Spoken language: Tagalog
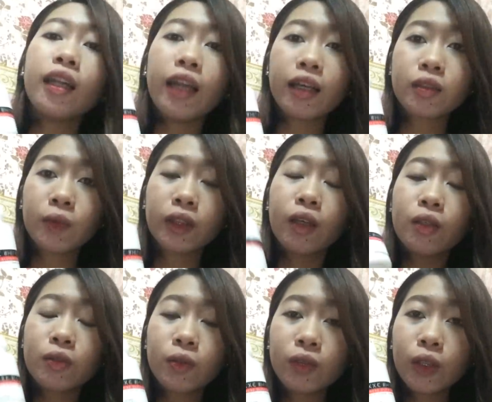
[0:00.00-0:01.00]
laxwet.
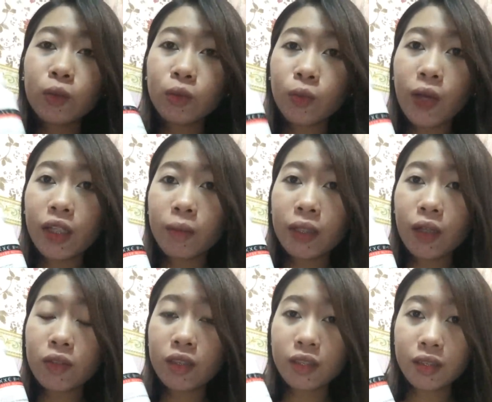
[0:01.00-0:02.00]
So, natutuwa naman
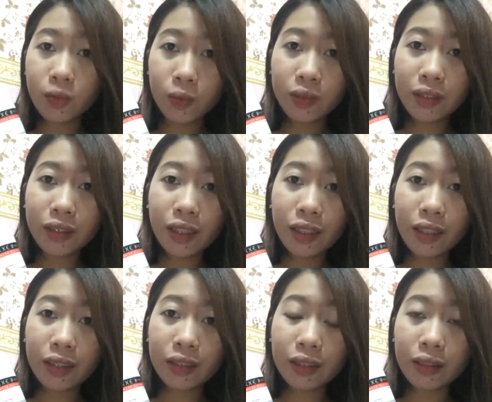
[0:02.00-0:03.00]
ako sa result niya
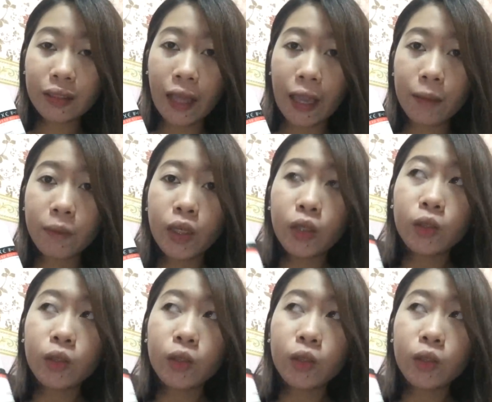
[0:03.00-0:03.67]
talaga that time.